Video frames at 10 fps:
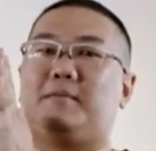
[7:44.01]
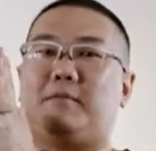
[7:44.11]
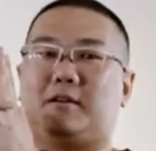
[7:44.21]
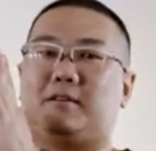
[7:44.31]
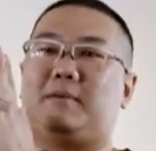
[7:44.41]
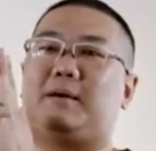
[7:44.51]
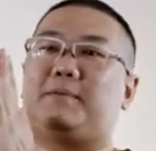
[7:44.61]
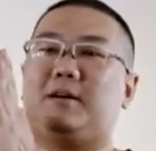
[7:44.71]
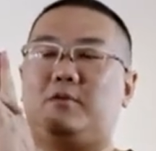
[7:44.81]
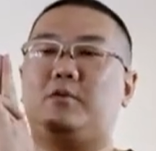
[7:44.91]
เหมาะสำาหรับ
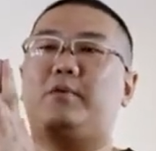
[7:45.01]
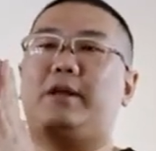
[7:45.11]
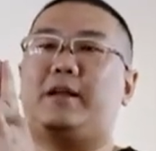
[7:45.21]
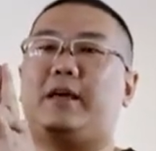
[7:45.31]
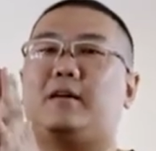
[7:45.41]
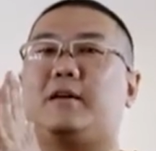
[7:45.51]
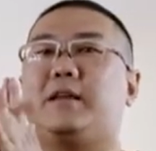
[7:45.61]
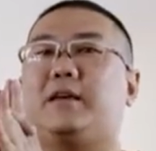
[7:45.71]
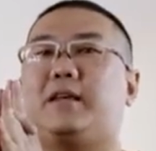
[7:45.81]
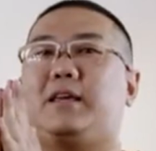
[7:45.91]
เครื่องวุดวินในกร
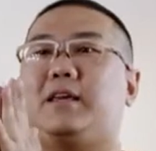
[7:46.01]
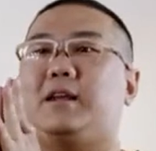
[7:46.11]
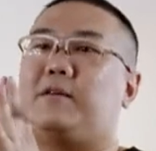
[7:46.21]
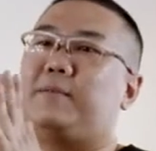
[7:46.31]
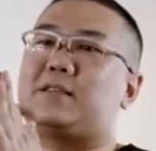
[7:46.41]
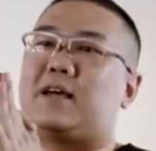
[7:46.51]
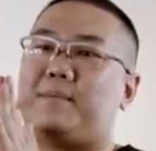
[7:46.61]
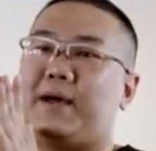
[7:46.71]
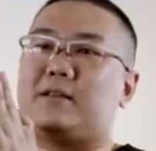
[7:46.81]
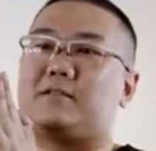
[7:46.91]
ณีที่เราไม่สา
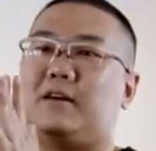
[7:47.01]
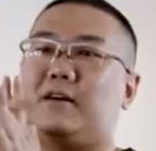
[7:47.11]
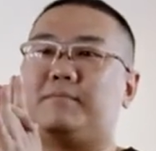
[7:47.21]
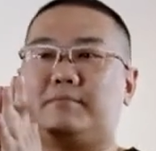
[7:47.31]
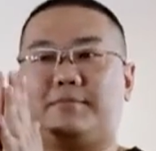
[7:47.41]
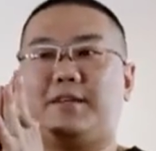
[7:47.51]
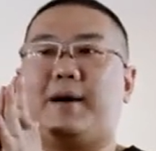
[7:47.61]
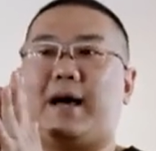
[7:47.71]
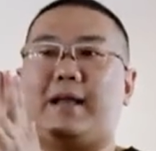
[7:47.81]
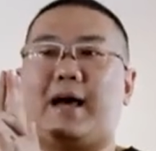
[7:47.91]
มารถซ้อมที่
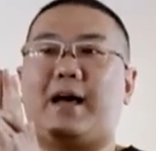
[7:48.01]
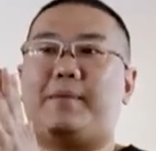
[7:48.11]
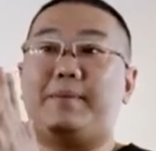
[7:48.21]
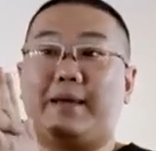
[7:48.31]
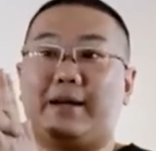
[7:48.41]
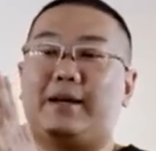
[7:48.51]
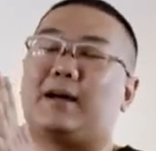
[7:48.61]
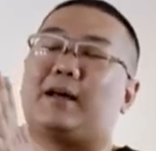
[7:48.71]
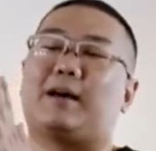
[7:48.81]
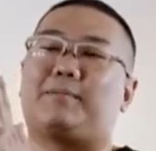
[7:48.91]
บ้านได้ไม่มีเครื่อง
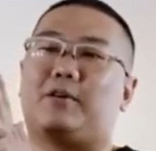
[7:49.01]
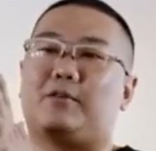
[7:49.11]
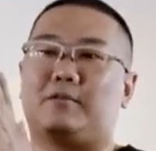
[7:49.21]
นะครับ เรา